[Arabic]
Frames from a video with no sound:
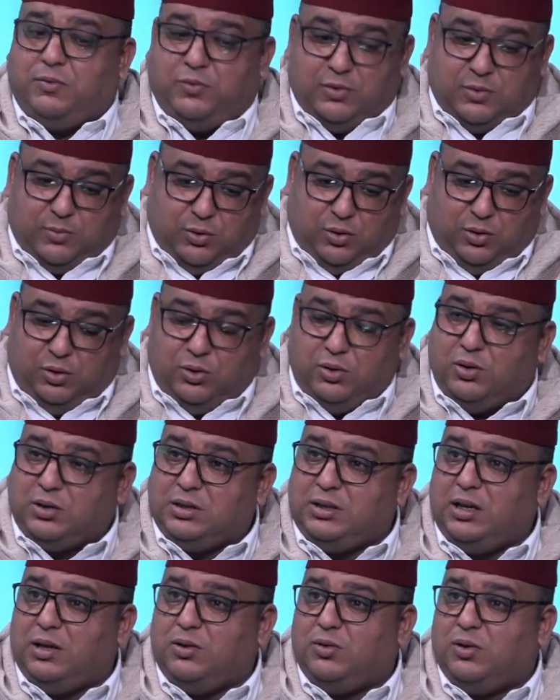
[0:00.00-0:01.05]
بحور
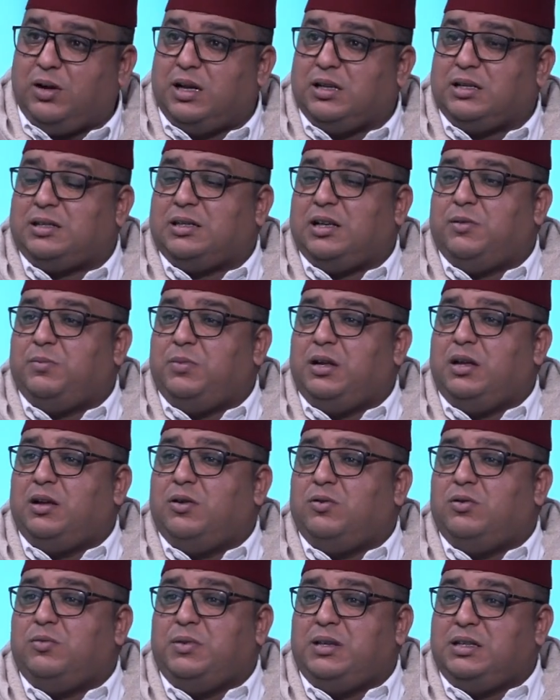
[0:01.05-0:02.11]
ديالو خاصه به
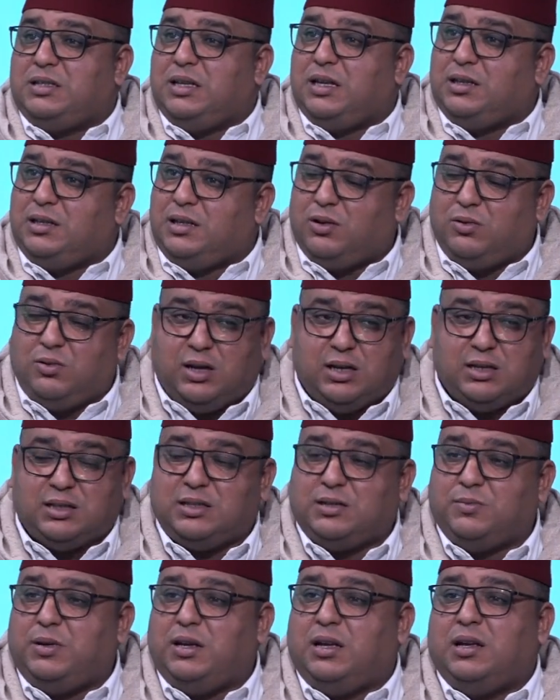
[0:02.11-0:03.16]
والميزان ديالو
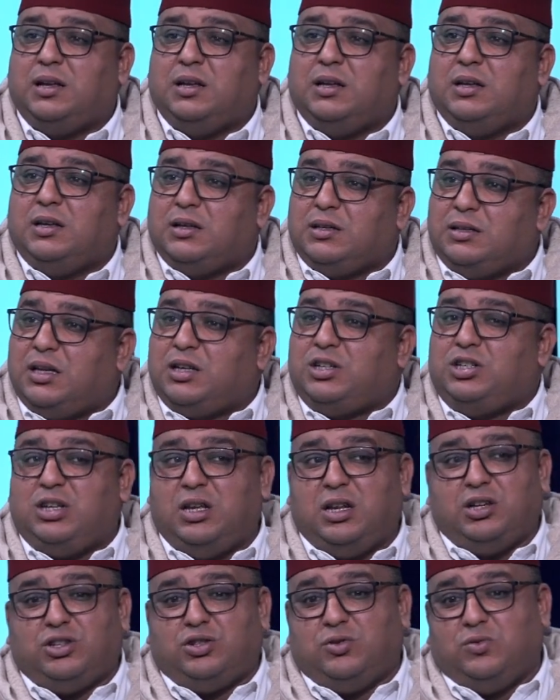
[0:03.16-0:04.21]
خاص به داك الشيء
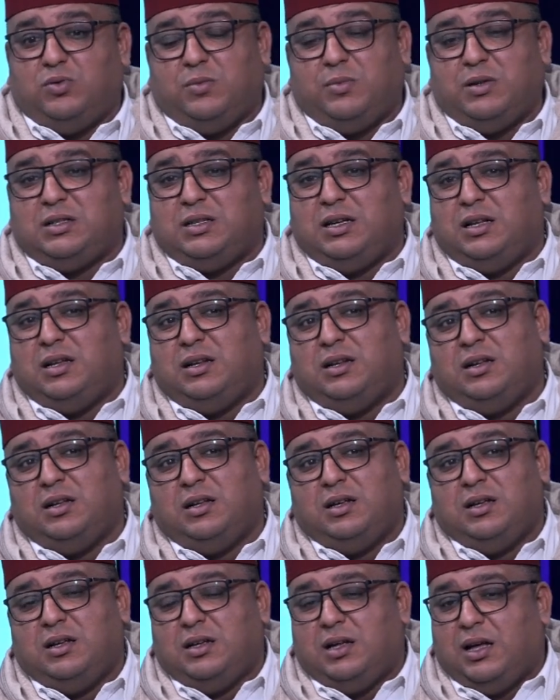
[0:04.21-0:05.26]
علاش هو مثلا
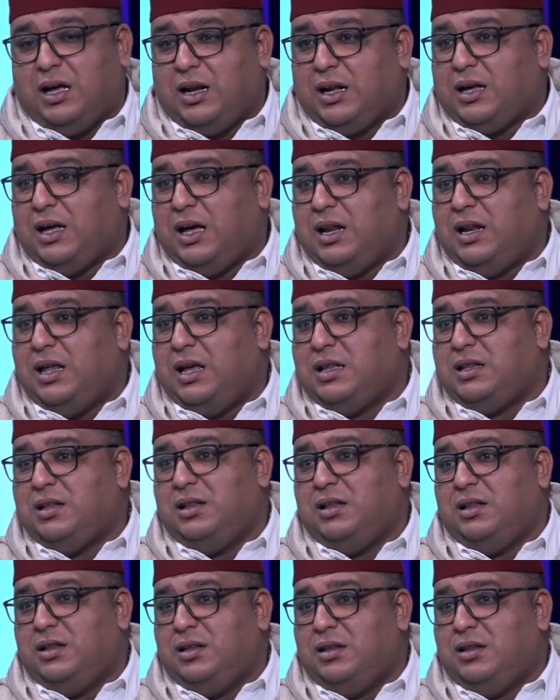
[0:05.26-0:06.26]
ارقى لهذا